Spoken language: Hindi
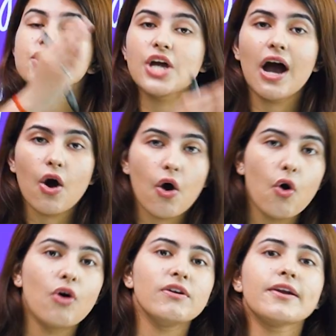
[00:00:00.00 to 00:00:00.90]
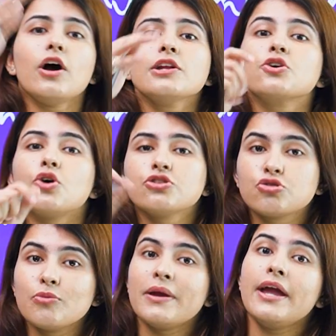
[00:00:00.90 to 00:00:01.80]
जहाँ ओवरऑल ग्रोथ
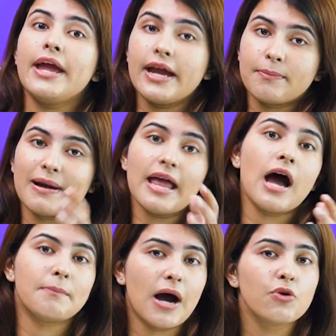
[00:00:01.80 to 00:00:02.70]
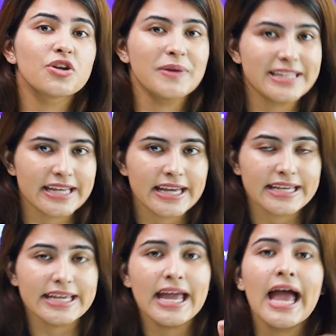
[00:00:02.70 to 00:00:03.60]
तुम्हें एक बड़ा अमाउंट में
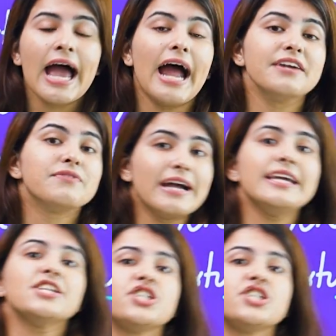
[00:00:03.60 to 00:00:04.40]
देखेगी एंड वही